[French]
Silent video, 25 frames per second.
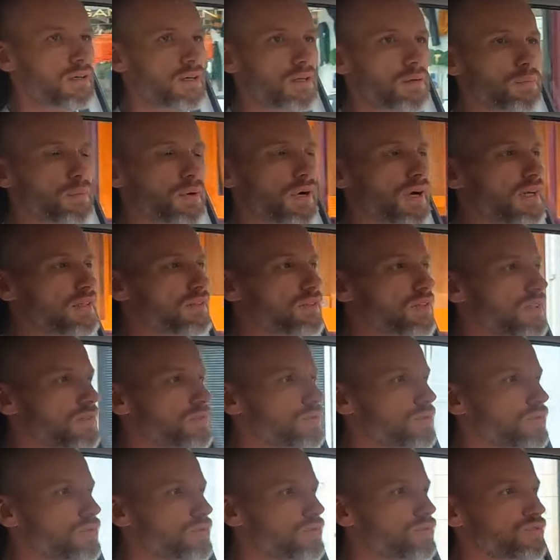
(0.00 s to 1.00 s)
pareil, dans les
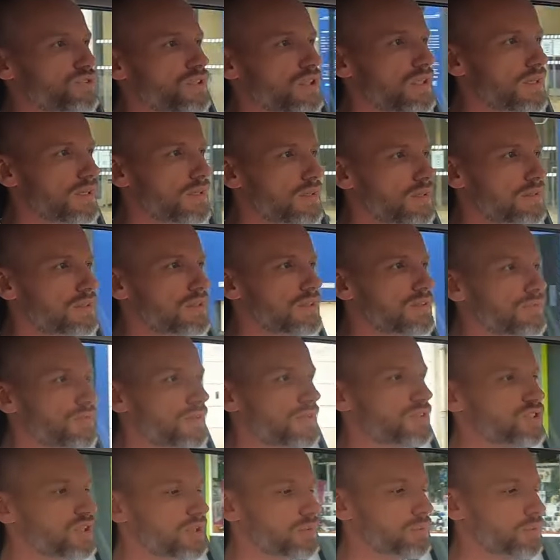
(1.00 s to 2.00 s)
autres sujets euh, qui
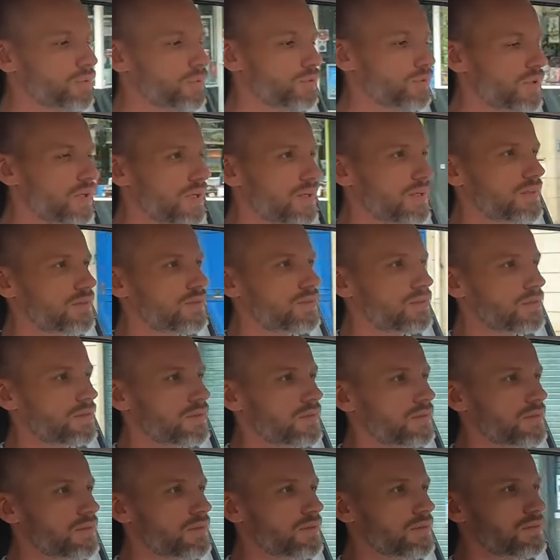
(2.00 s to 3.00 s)
fâchent un peu avec
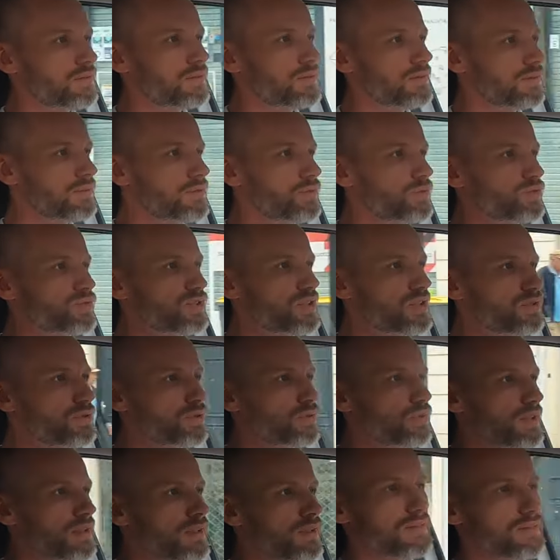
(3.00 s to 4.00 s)
euh, le sujet
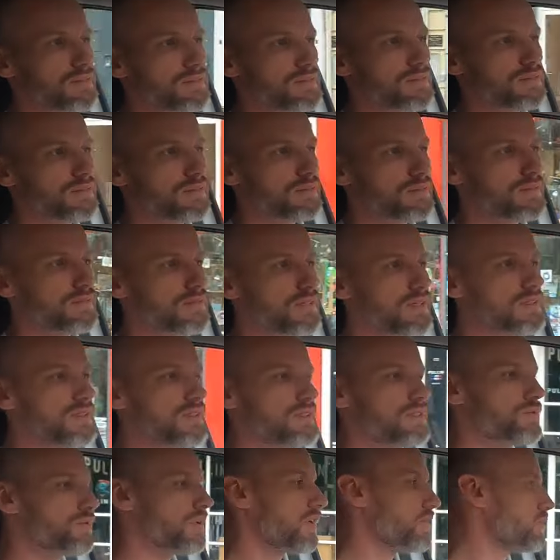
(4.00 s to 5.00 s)
Zoé, c'est
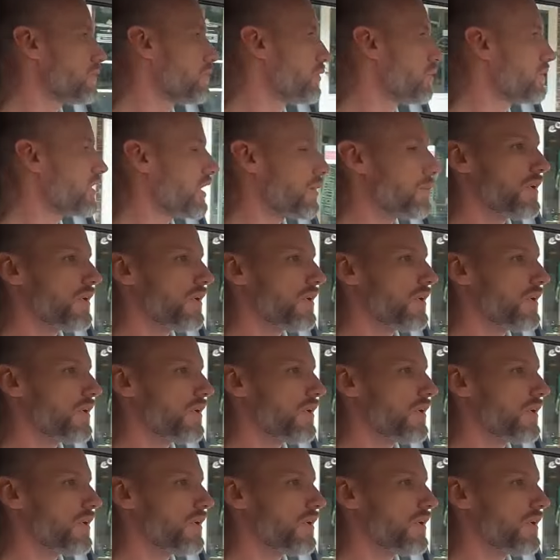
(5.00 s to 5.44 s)
l'histoire du lot donc